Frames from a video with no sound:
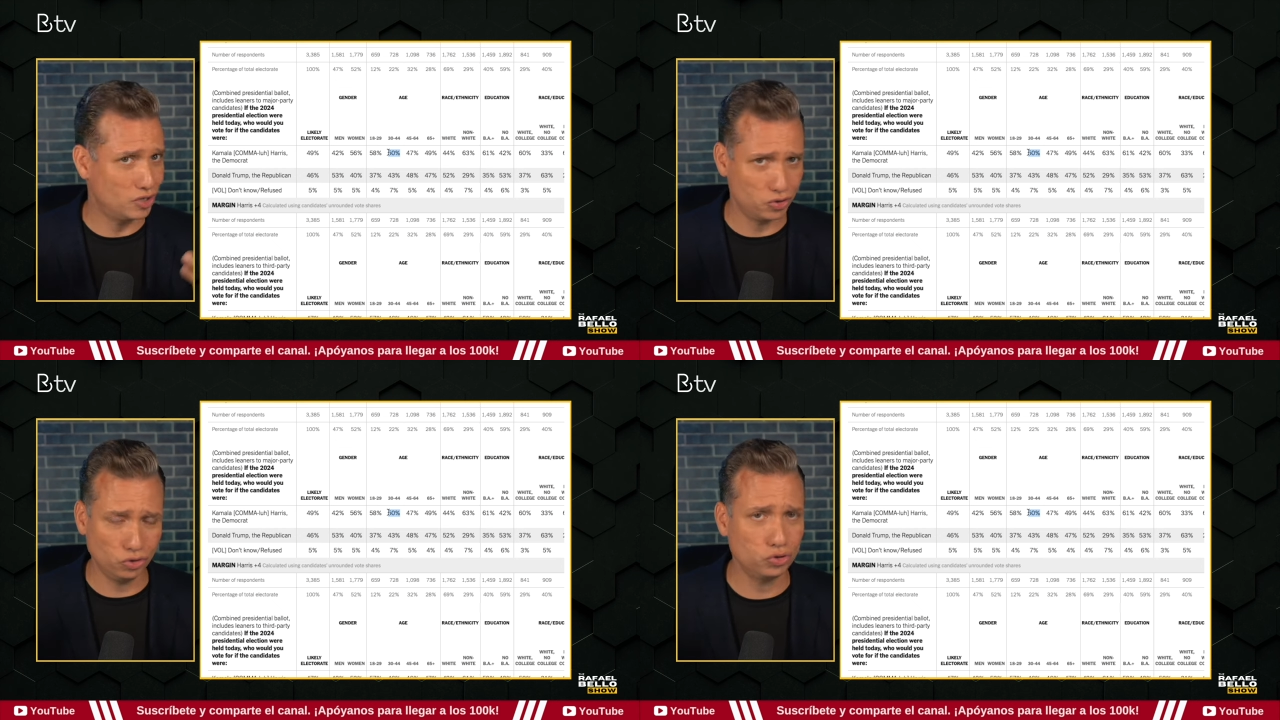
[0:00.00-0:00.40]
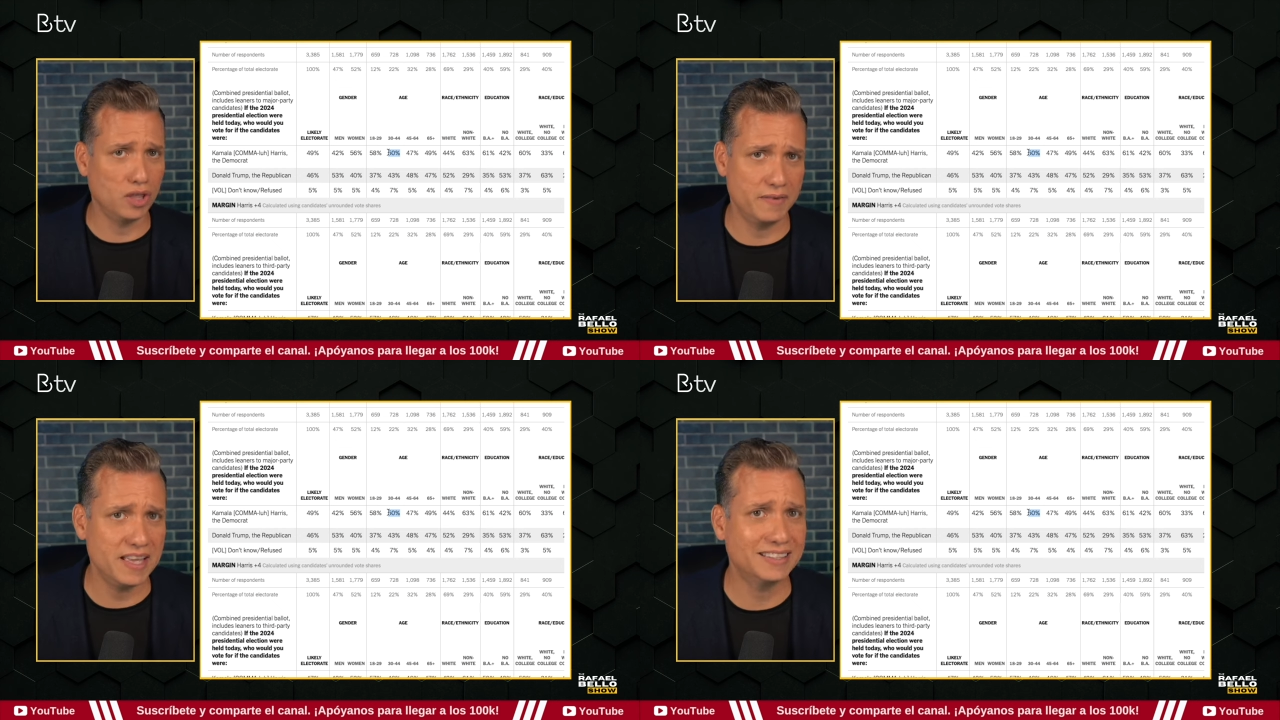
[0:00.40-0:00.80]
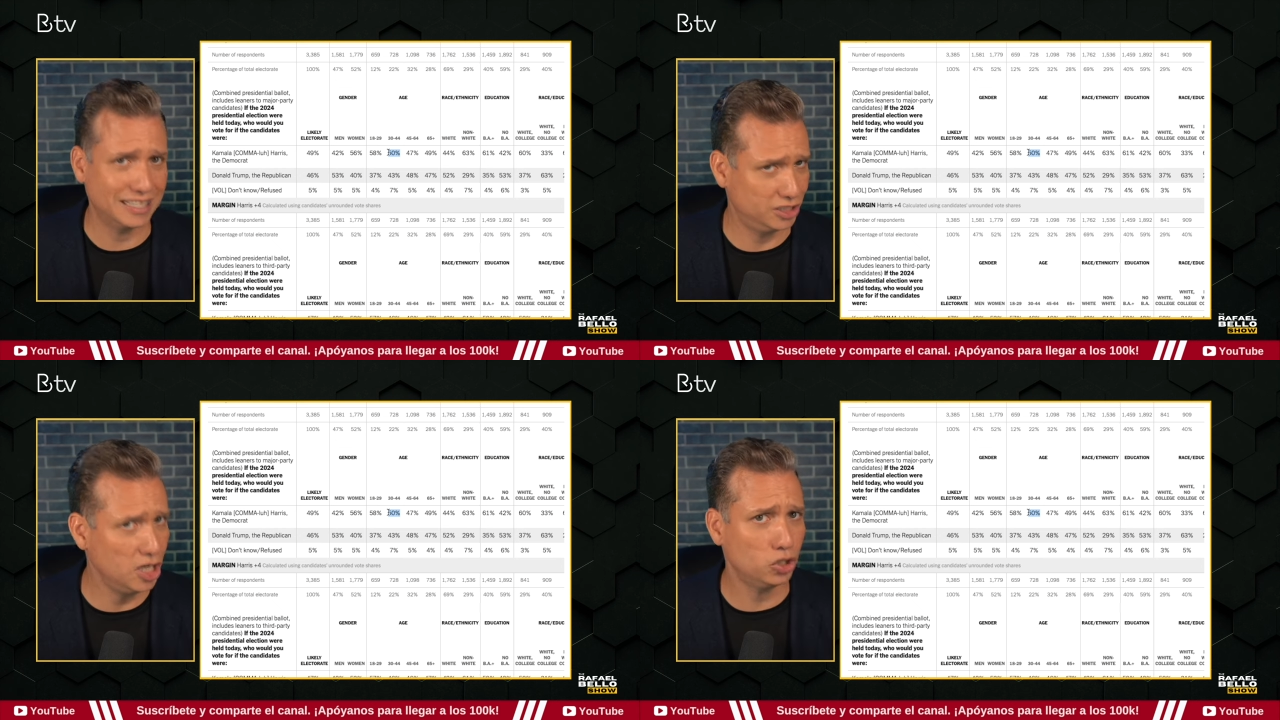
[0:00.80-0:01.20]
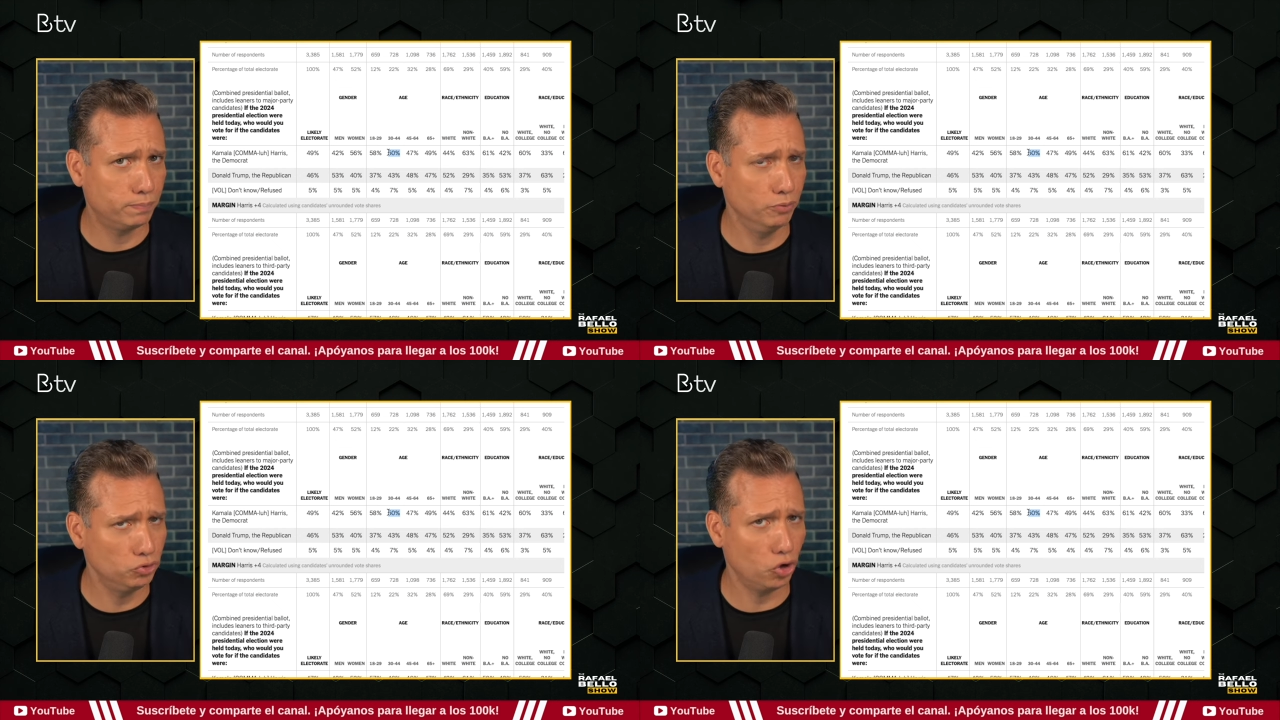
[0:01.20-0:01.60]
que son todavía hasta ciertos
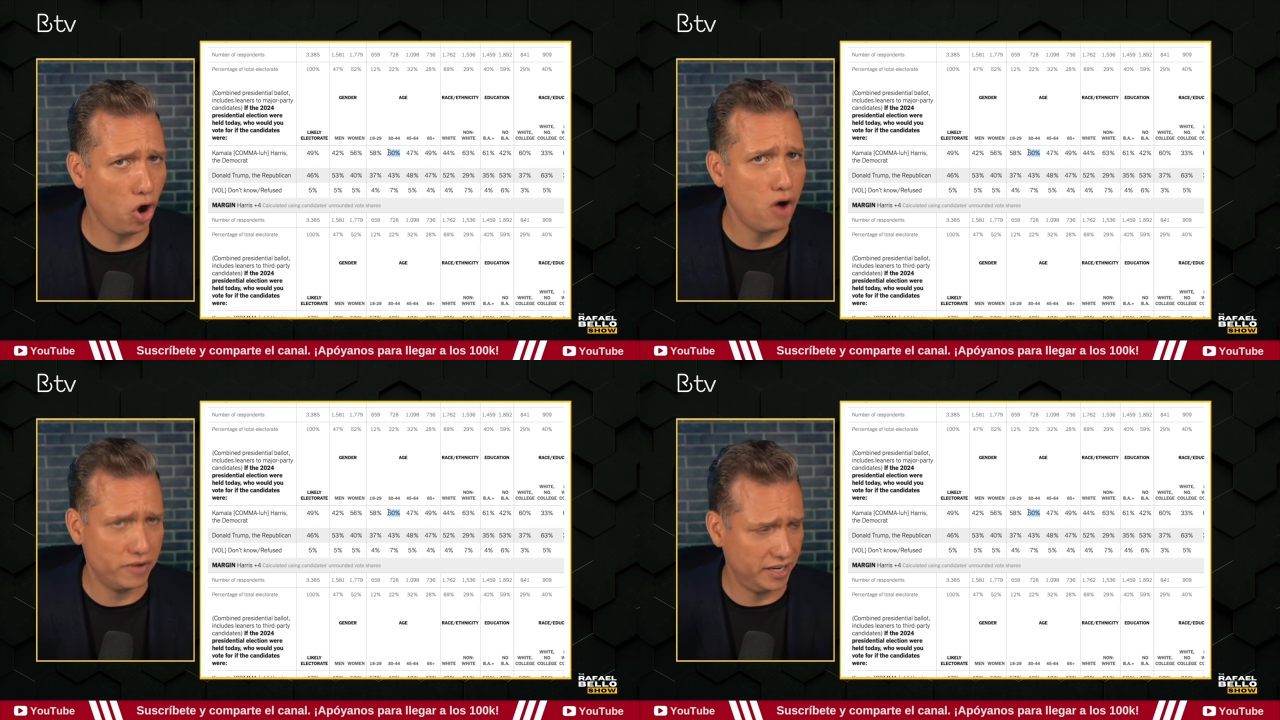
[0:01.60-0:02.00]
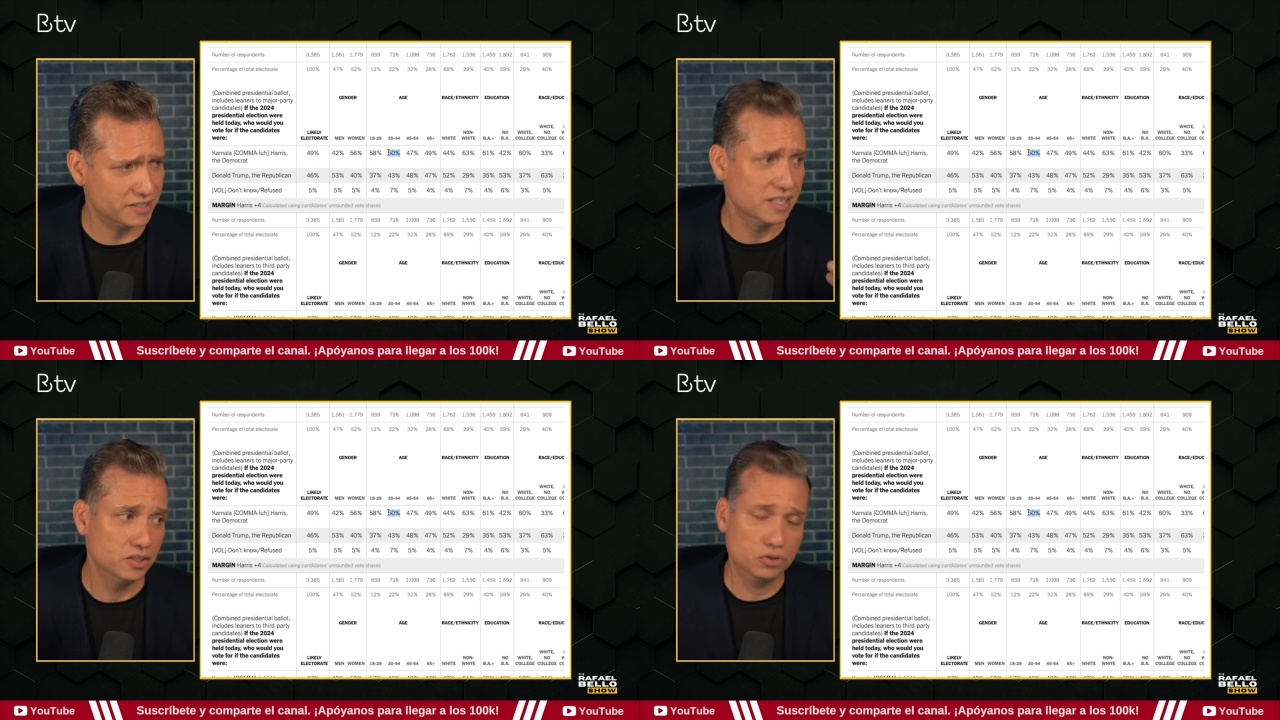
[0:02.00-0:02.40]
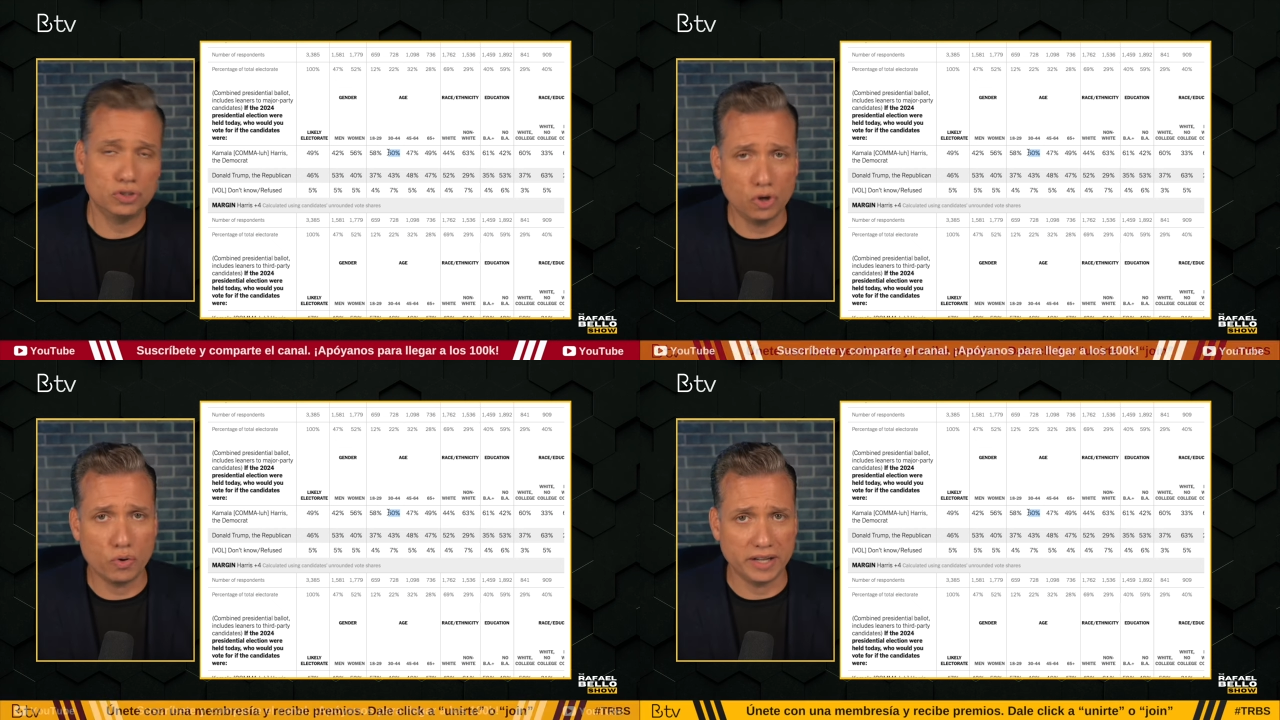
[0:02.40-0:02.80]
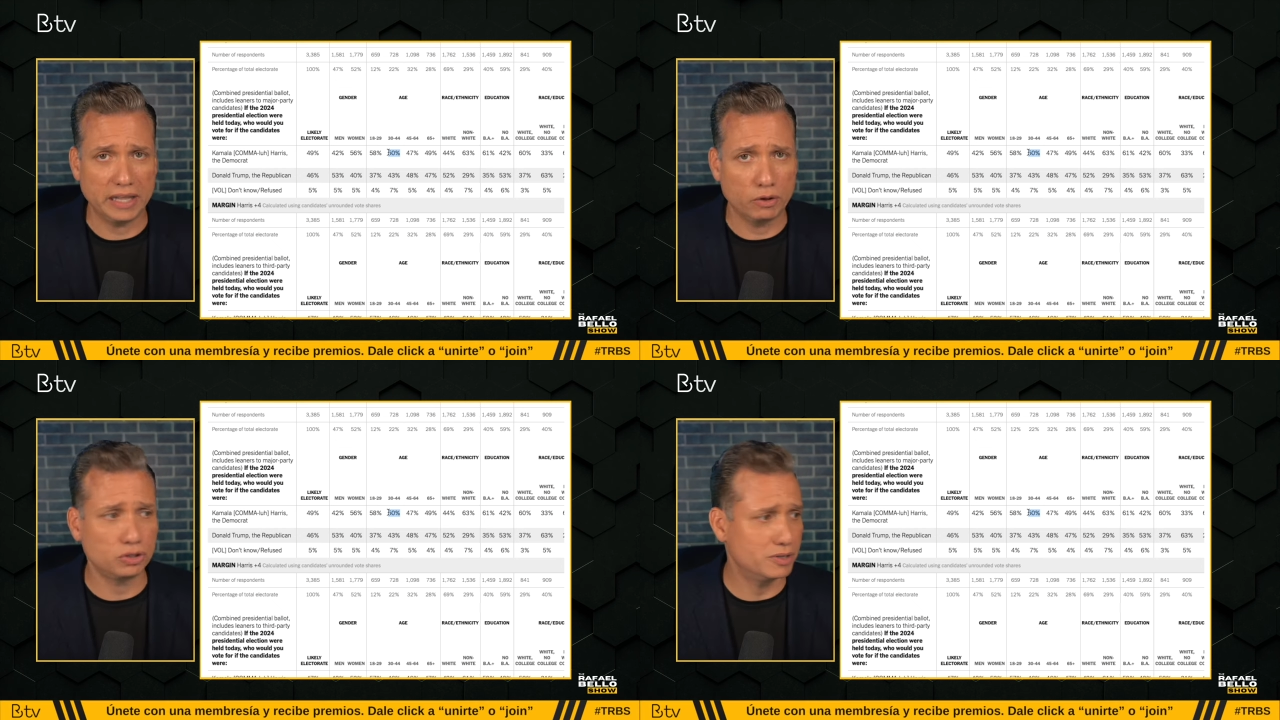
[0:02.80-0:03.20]
puntos jóvenes. Yo tengo
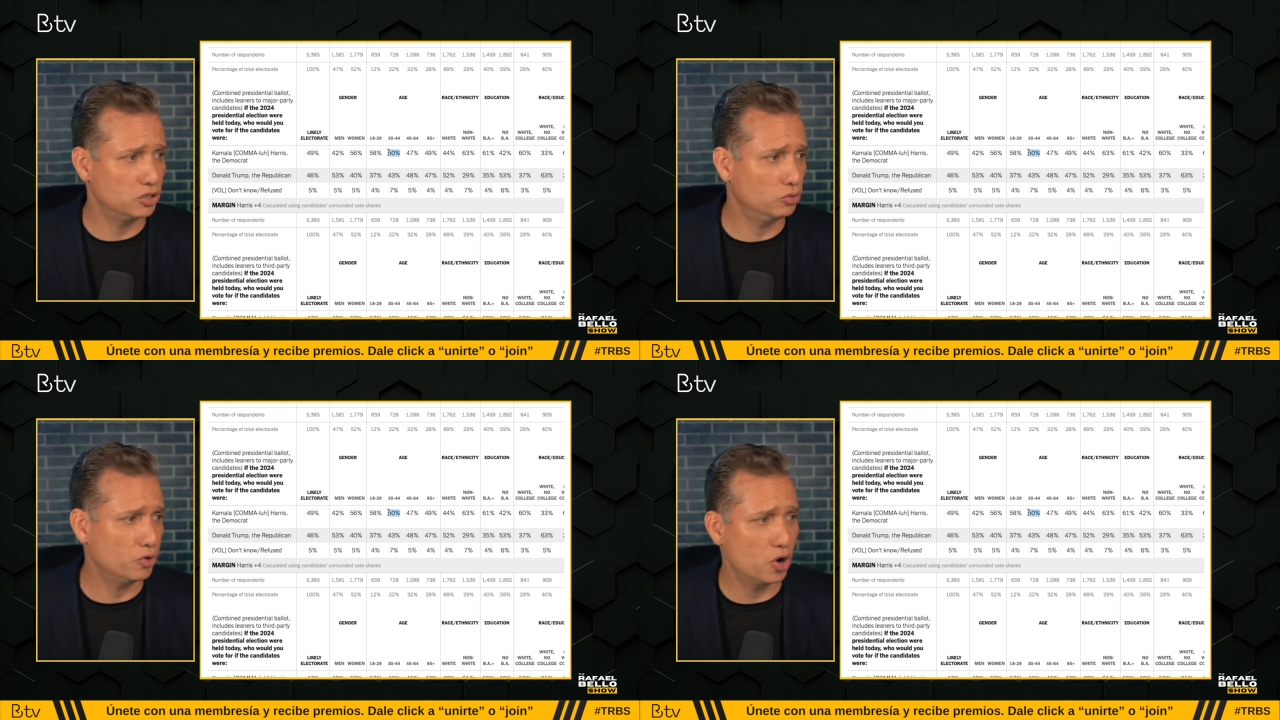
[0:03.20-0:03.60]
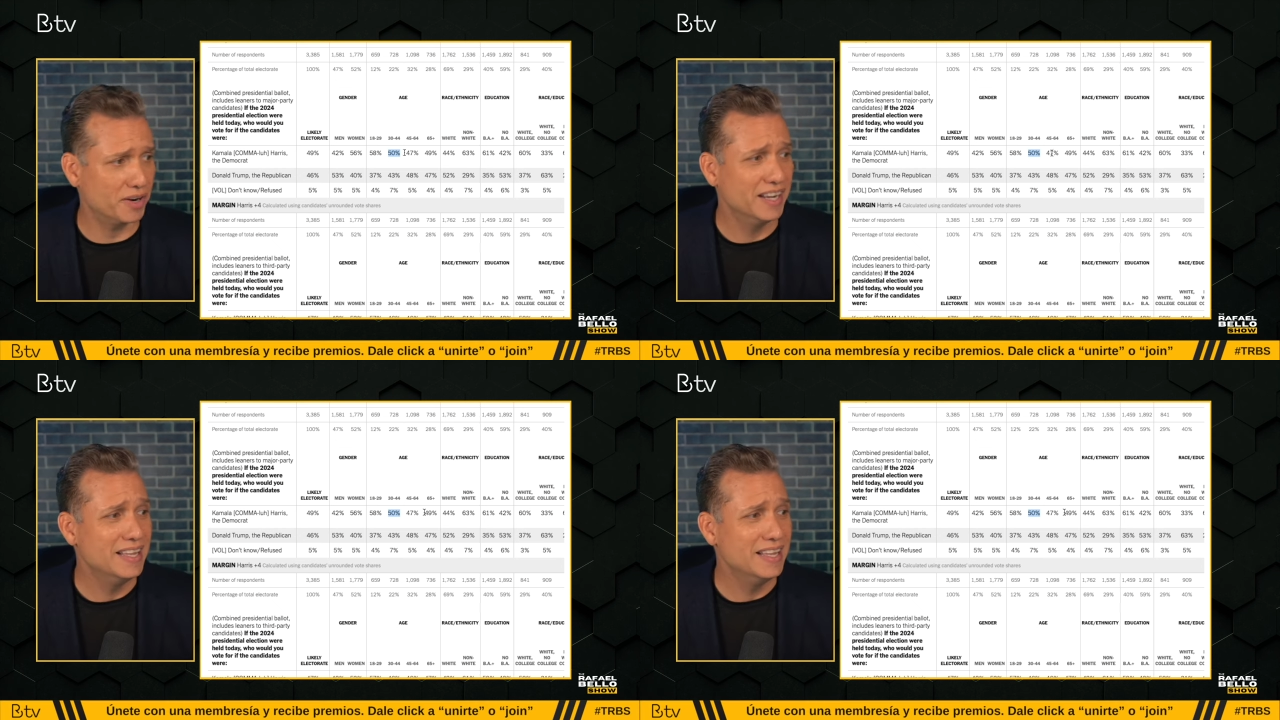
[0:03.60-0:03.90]
44 y me siento muy joven,